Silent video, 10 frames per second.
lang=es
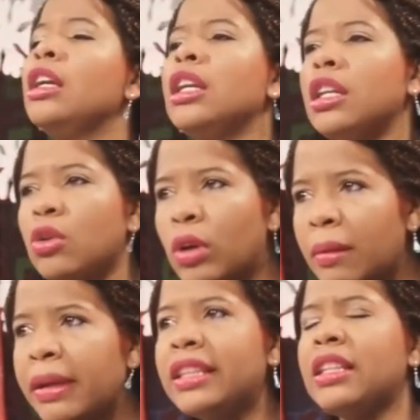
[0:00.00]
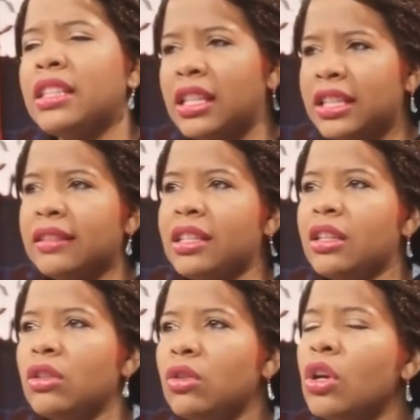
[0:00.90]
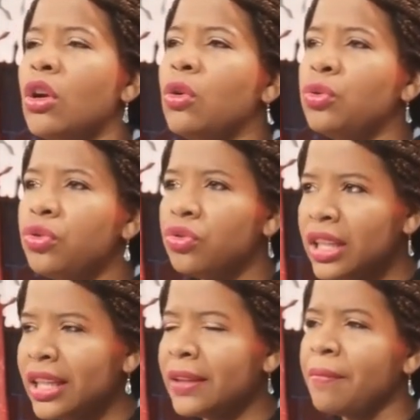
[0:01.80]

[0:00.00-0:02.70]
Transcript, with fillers: igualmente tiene que hacerlo usted.